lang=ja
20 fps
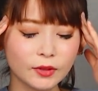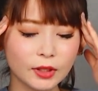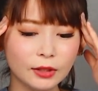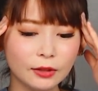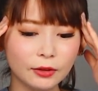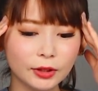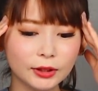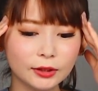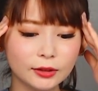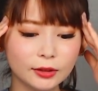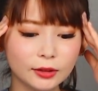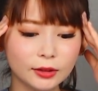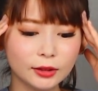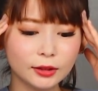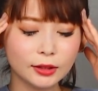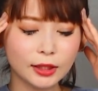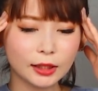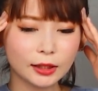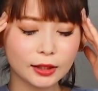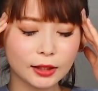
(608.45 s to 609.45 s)
あ
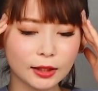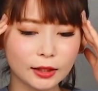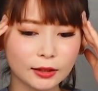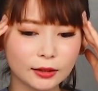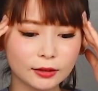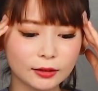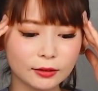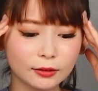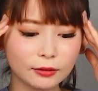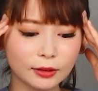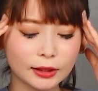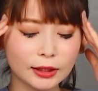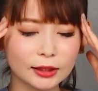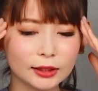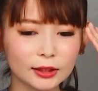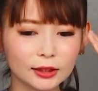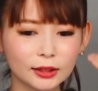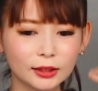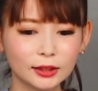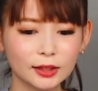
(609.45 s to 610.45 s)
なんか
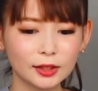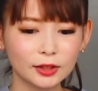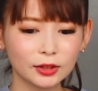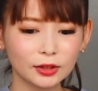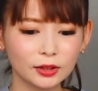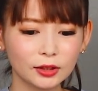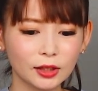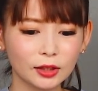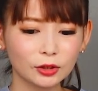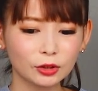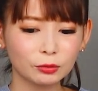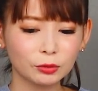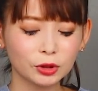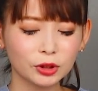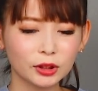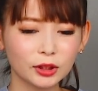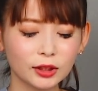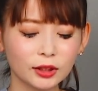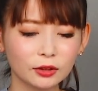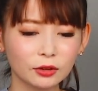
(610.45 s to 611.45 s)
私ってクズだと思っ
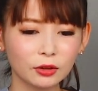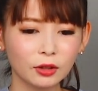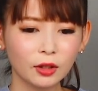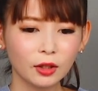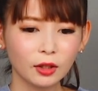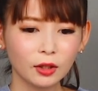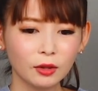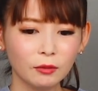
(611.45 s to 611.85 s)
てたけど